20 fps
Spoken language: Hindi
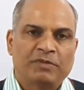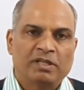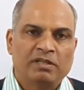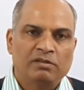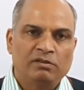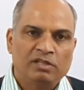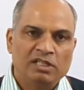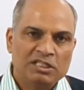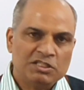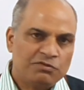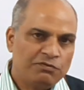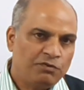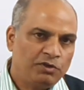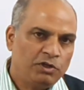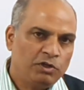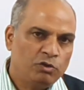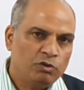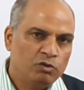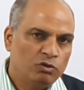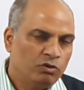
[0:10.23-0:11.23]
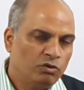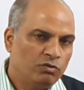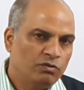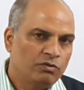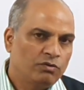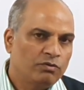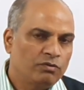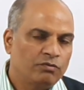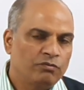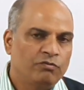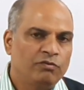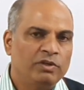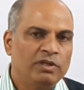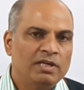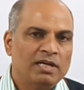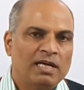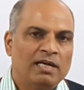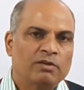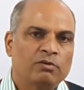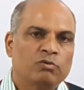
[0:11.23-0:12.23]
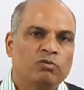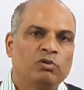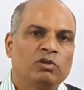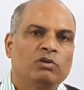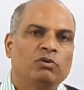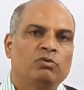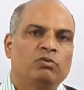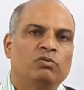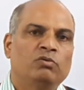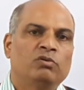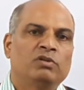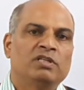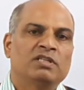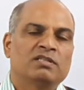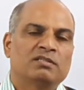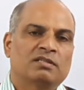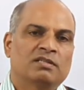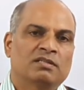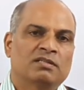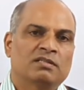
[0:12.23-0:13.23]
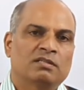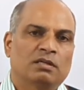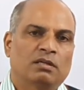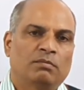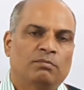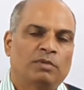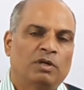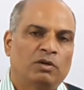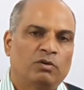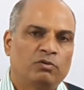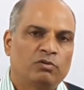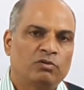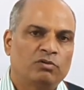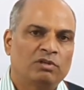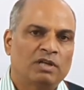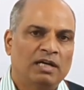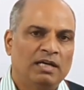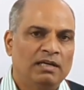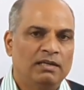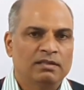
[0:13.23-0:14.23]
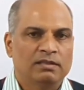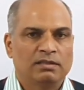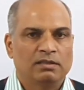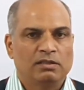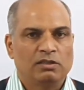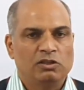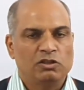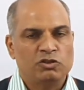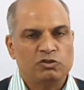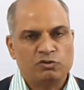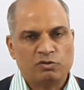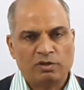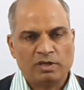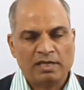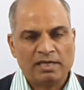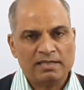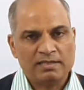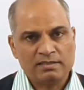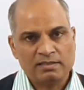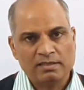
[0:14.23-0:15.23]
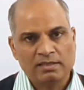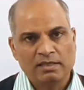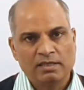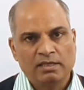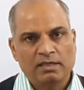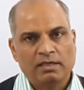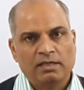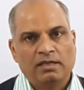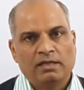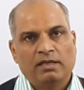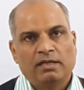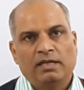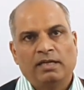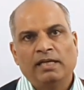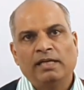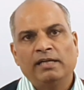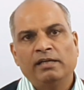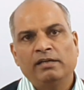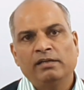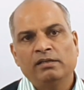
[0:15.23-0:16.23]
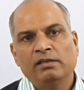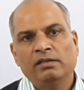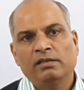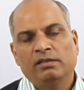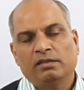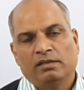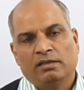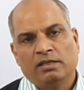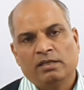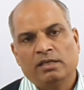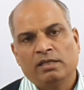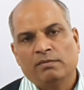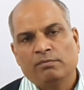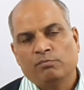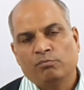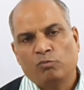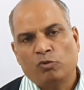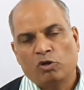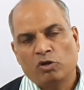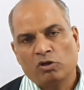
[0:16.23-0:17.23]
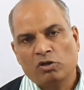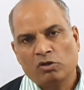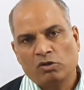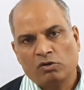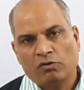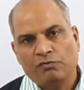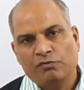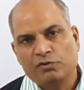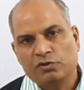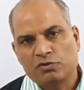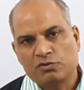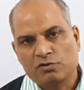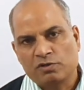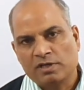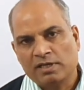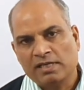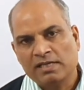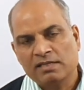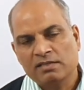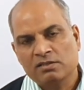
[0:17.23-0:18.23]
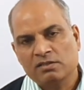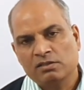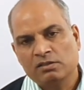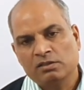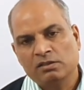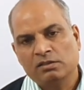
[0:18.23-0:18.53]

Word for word: इन दिस वीडियो वी आर गोइंग टू डिस्कस अबाउट द स्ट्रेस एंड ए मॉडल ऑफ स्ट्रेस